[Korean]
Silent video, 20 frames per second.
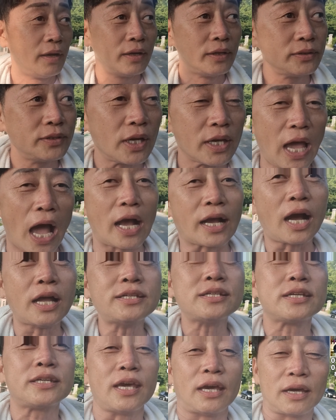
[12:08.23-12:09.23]
저기 아까
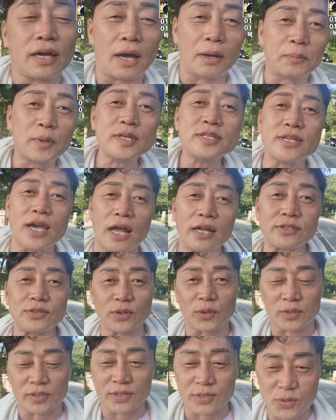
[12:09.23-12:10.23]
준 게가 뭔지
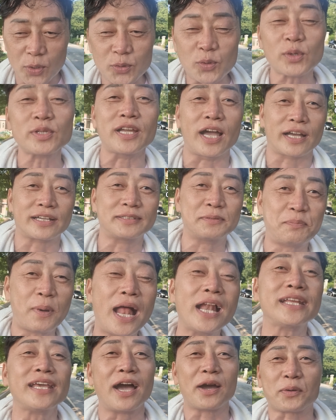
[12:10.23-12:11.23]
알죠? 그 소독약 그
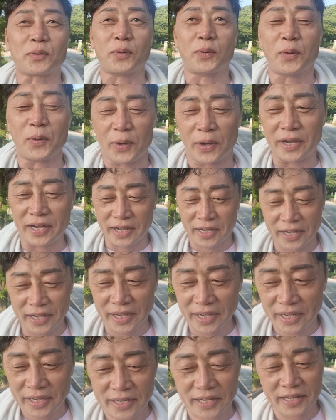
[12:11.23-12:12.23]
빨개 갖고.
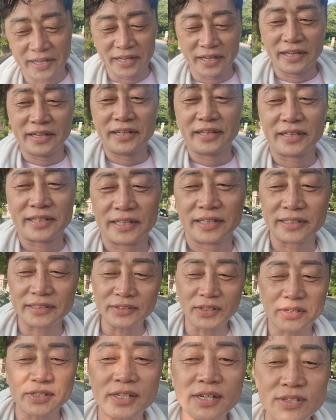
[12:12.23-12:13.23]
근데
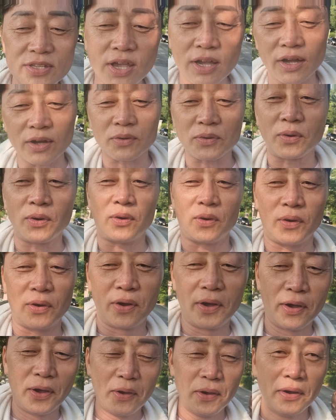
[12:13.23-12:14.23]
그걸 사갖고
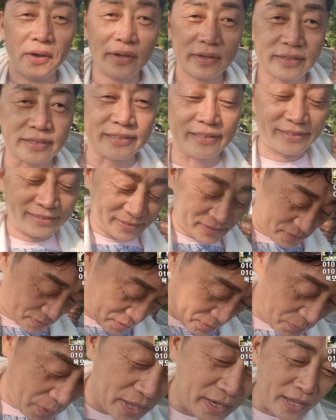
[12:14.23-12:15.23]
그
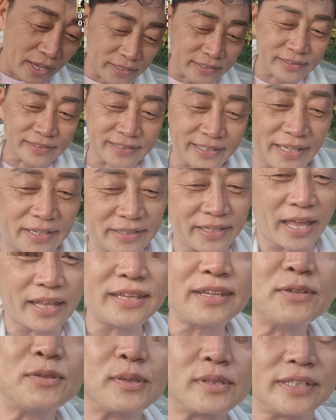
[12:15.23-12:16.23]
메리아 그
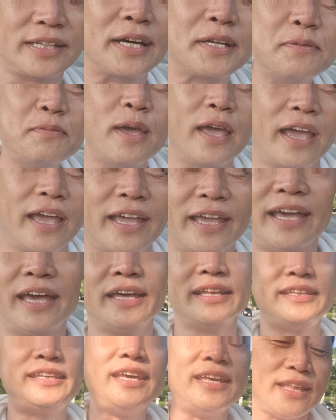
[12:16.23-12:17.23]
난민국 여름에
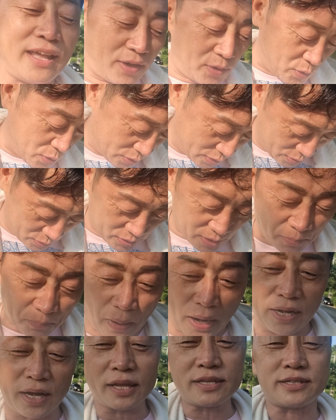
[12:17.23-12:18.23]
티에다가 이렇게 또 이제
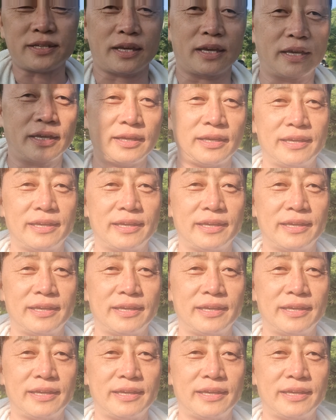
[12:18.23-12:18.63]
발랐지.